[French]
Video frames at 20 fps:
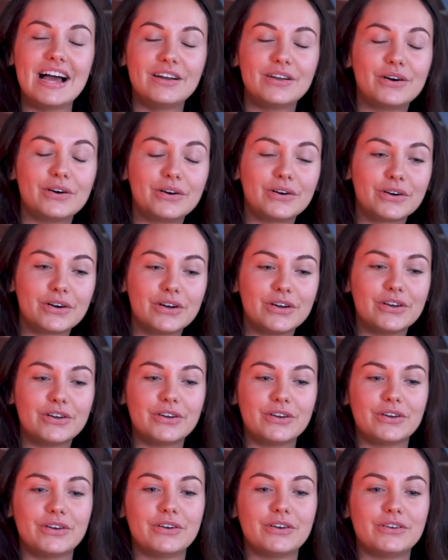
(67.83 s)
Alors,
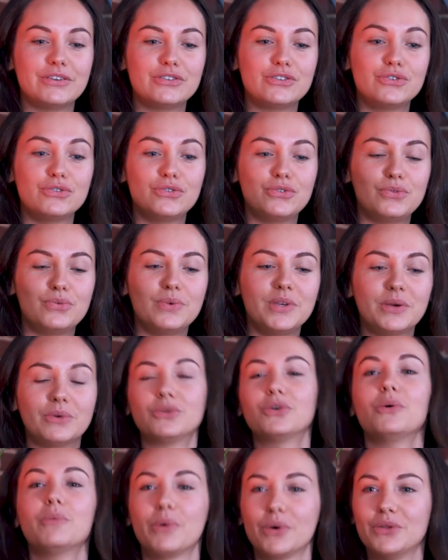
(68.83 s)
euh, je suis
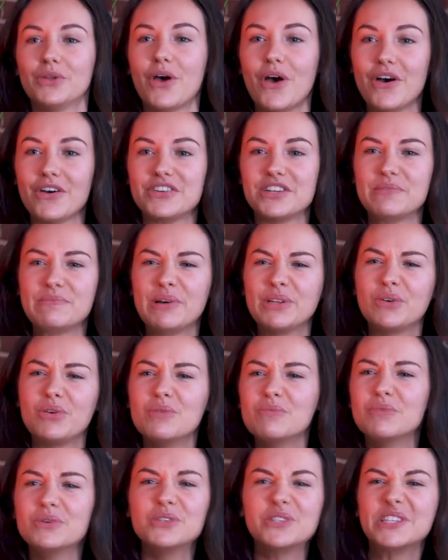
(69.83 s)
entrepreneur. J'aime pas
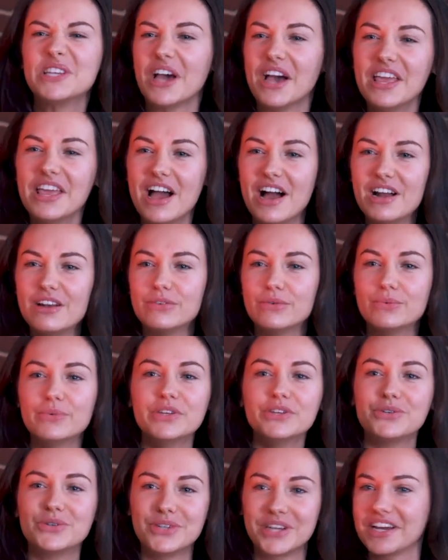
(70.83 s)
trop le mot serial.
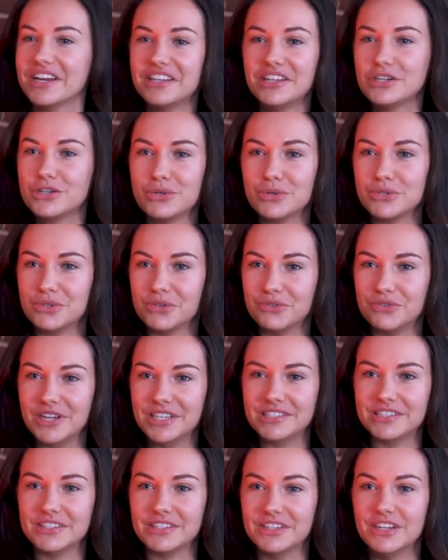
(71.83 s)
Oui, je crée des choses en
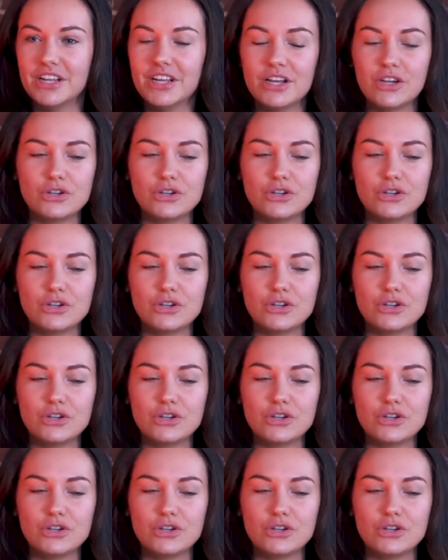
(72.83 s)
fait.